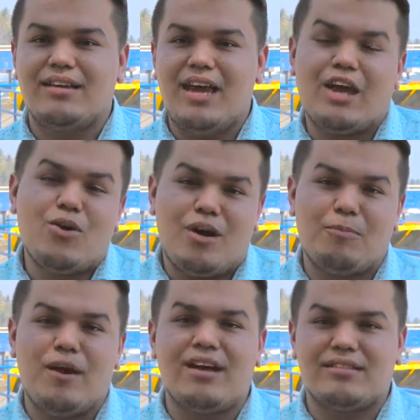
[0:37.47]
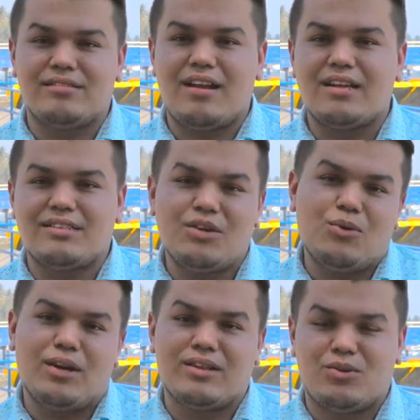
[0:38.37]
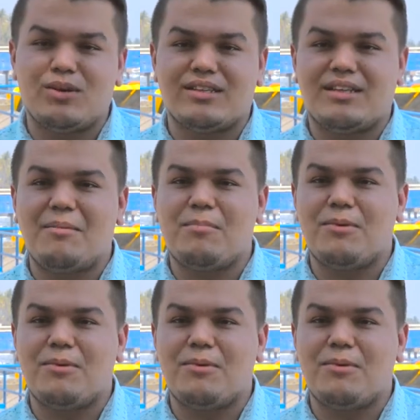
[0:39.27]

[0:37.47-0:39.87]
ellos han, sido durante todo ese tiempo.